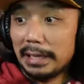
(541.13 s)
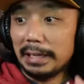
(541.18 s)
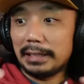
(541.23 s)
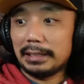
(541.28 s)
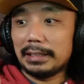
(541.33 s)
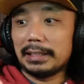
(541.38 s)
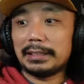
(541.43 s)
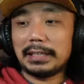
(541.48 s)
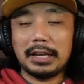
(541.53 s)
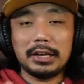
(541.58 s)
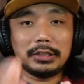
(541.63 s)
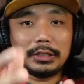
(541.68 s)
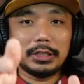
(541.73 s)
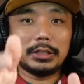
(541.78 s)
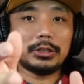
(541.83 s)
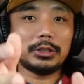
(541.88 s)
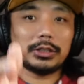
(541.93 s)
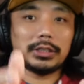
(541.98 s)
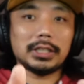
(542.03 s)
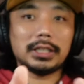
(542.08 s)
balik na tayo
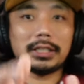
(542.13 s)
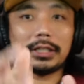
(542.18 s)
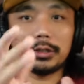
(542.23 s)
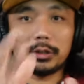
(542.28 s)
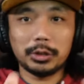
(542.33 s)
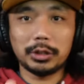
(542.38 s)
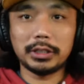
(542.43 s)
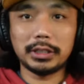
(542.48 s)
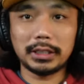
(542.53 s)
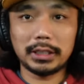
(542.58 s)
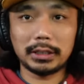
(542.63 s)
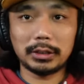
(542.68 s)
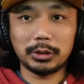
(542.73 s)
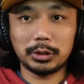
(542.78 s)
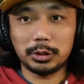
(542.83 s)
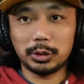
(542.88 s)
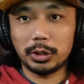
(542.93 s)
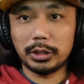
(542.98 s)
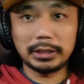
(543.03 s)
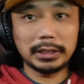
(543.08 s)
dito sa recording na
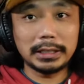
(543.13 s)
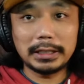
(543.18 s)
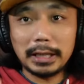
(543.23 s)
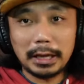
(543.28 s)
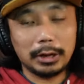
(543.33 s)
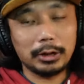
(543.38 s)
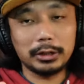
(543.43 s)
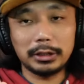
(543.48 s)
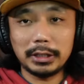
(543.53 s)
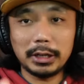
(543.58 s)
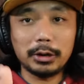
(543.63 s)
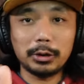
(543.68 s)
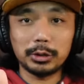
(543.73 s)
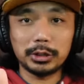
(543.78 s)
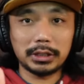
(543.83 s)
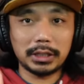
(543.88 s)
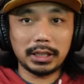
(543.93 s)
to. So, hindi na hindi ako